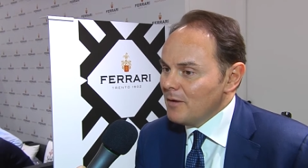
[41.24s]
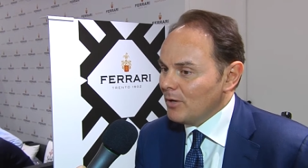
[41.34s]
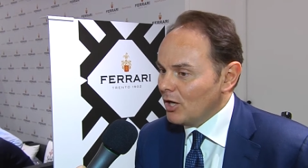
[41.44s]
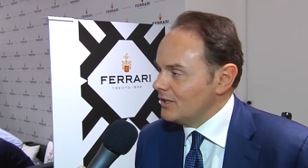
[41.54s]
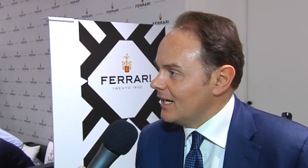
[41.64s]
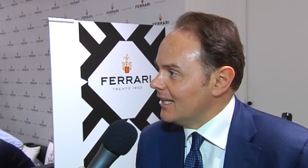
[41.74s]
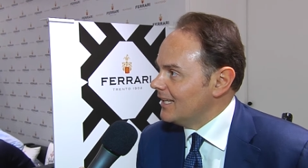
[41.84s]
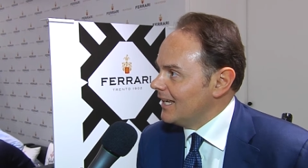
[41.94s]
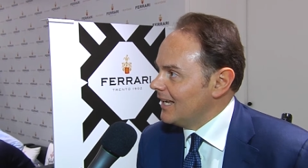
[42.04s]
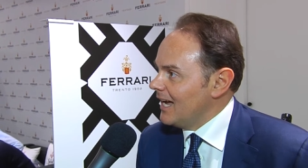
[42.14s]
però direi
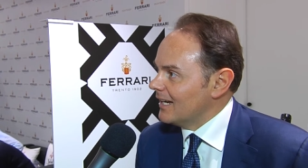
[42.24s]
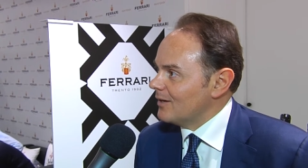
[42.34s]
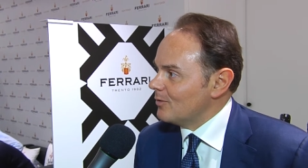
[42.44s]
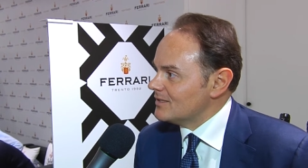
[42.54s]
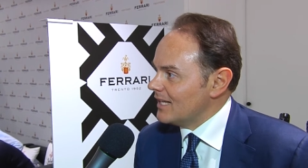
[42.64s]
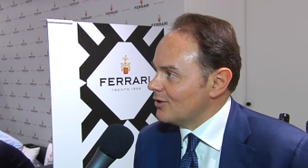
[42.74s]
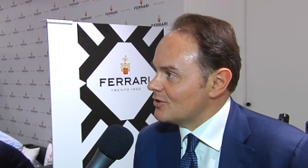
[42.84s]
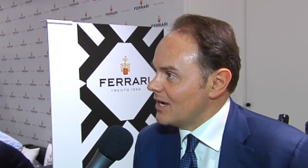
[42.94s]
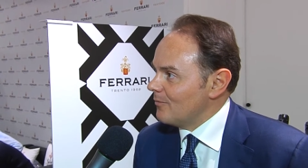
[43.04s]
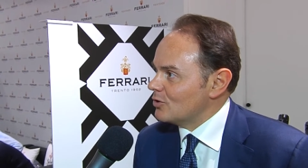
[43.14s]
che anche quest'anno
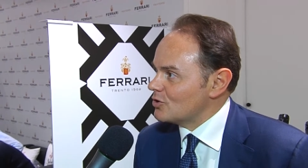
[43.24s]
siamo